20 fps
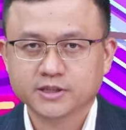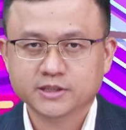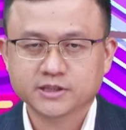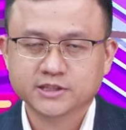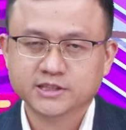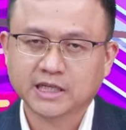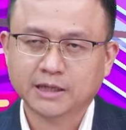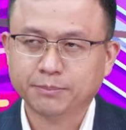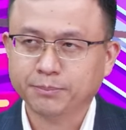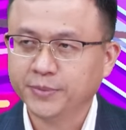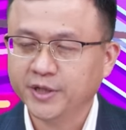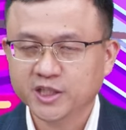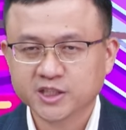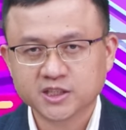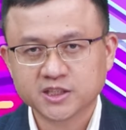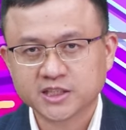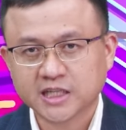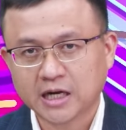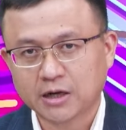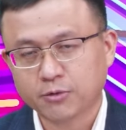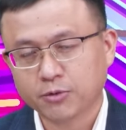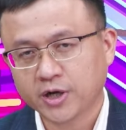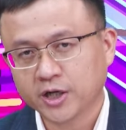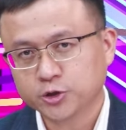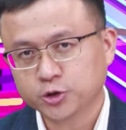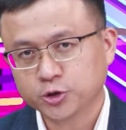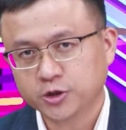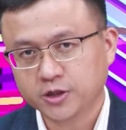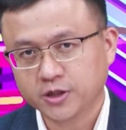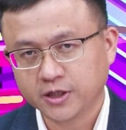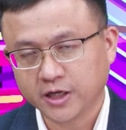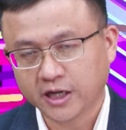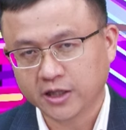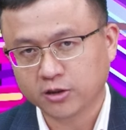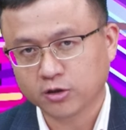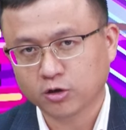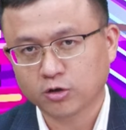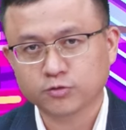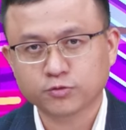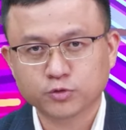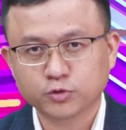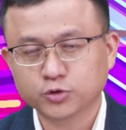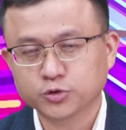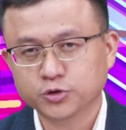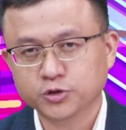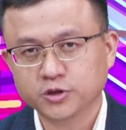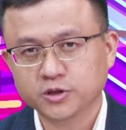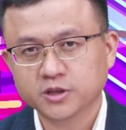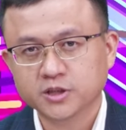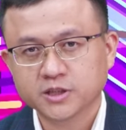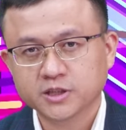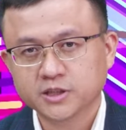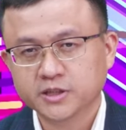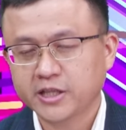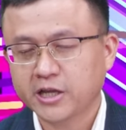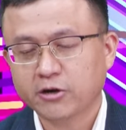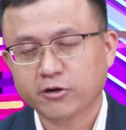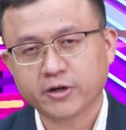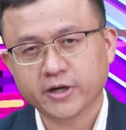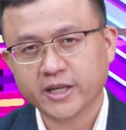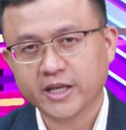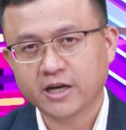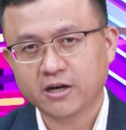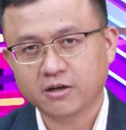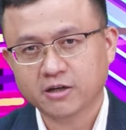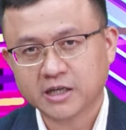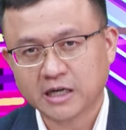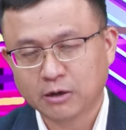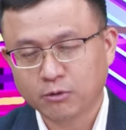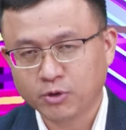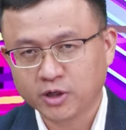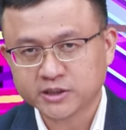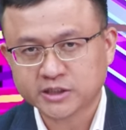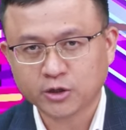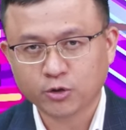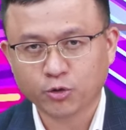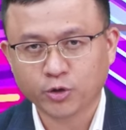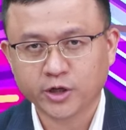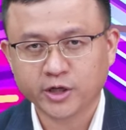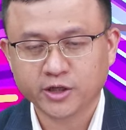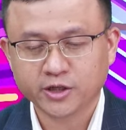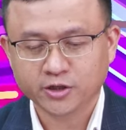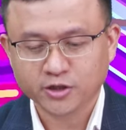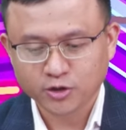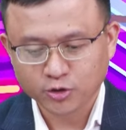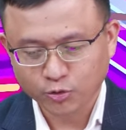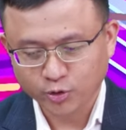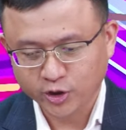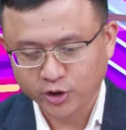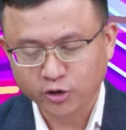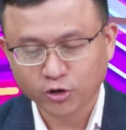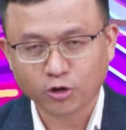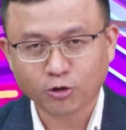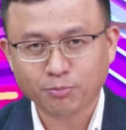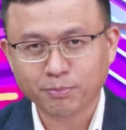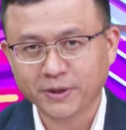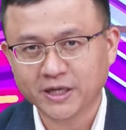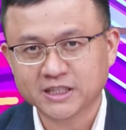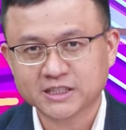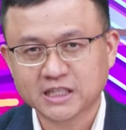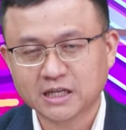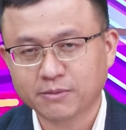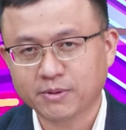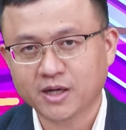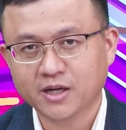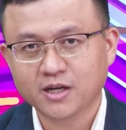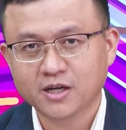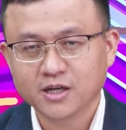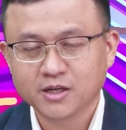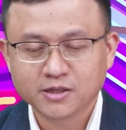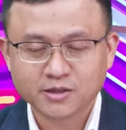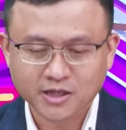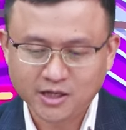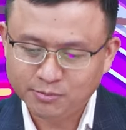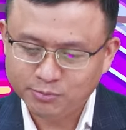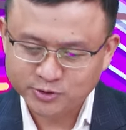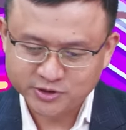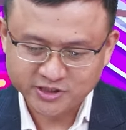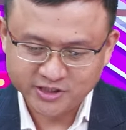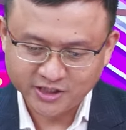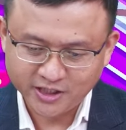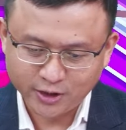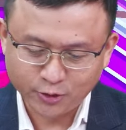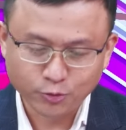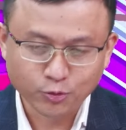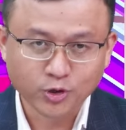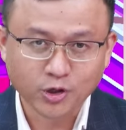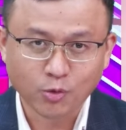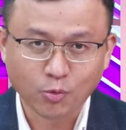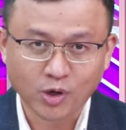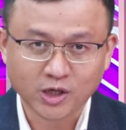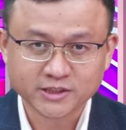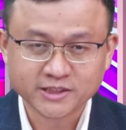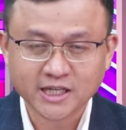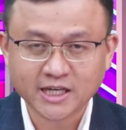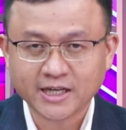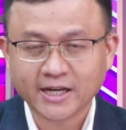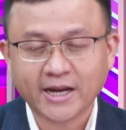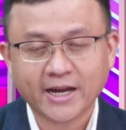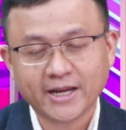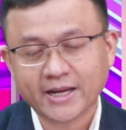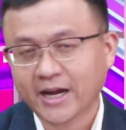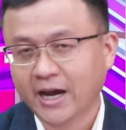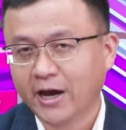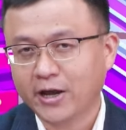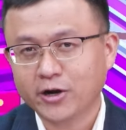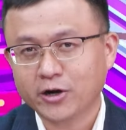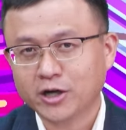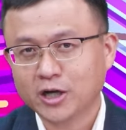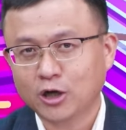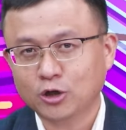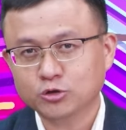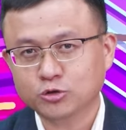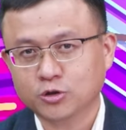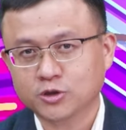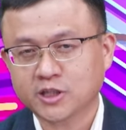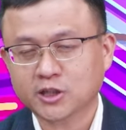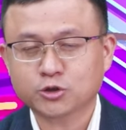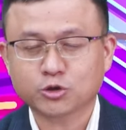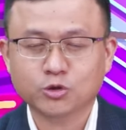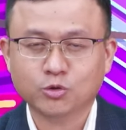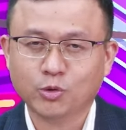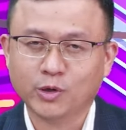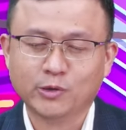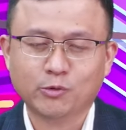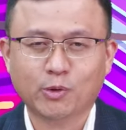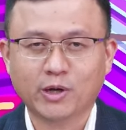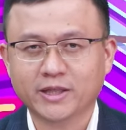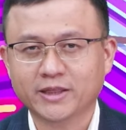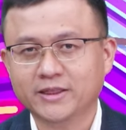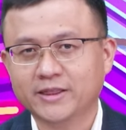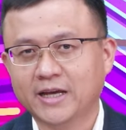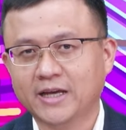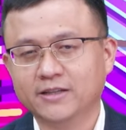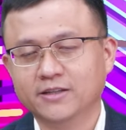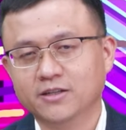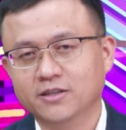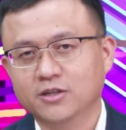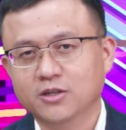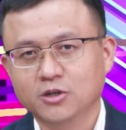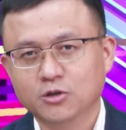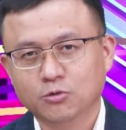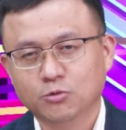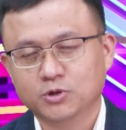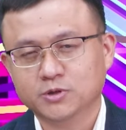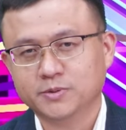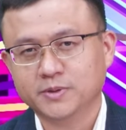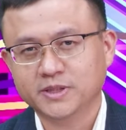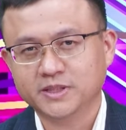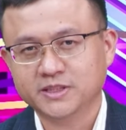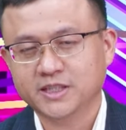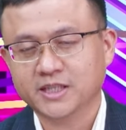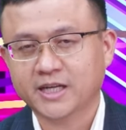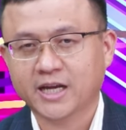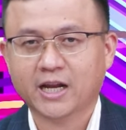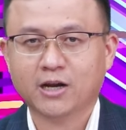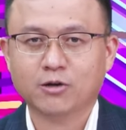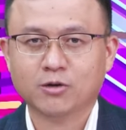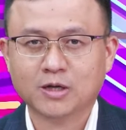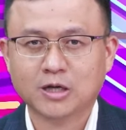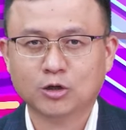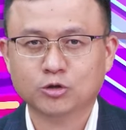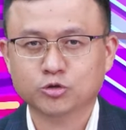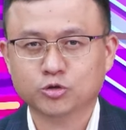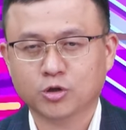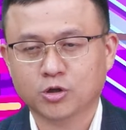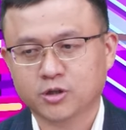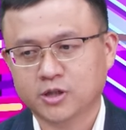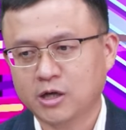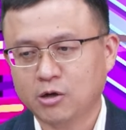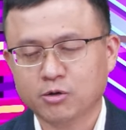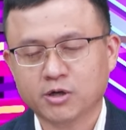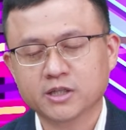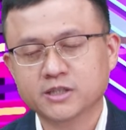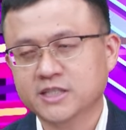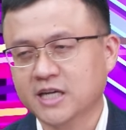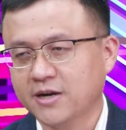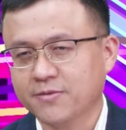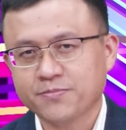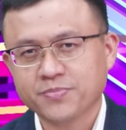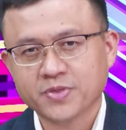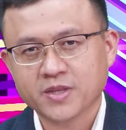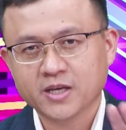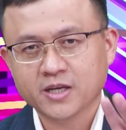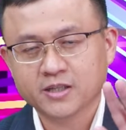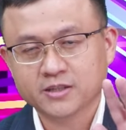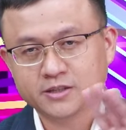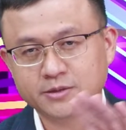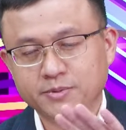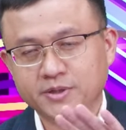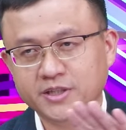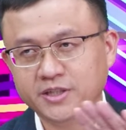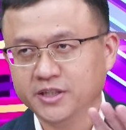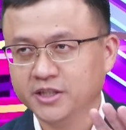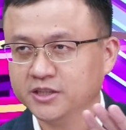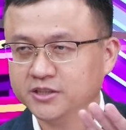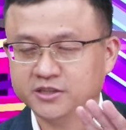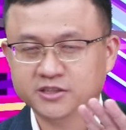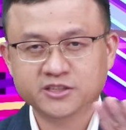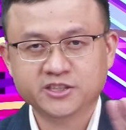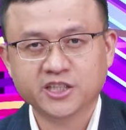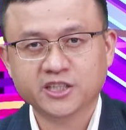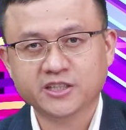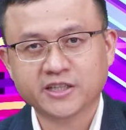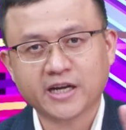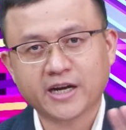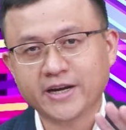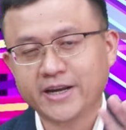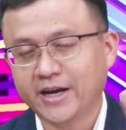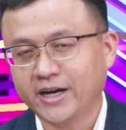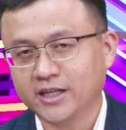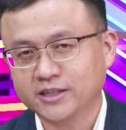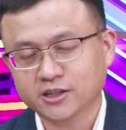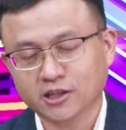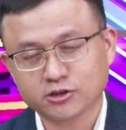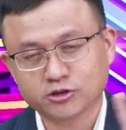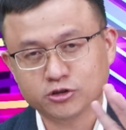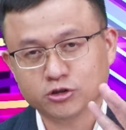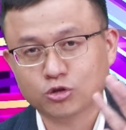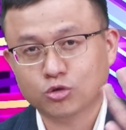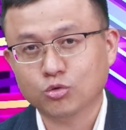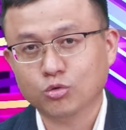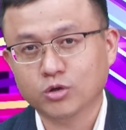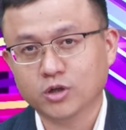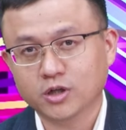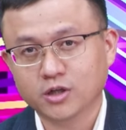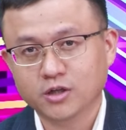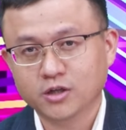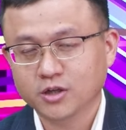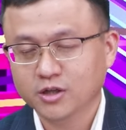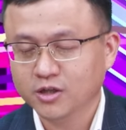想必是赶快去南投服务区尿个尿，赶快再回回头北上嘛，而不是一路的往下开，开到高雄他说哦完蛋了，我这边已经开到高雄。那我跟你讲，这边你的时间大概两个小时就过了，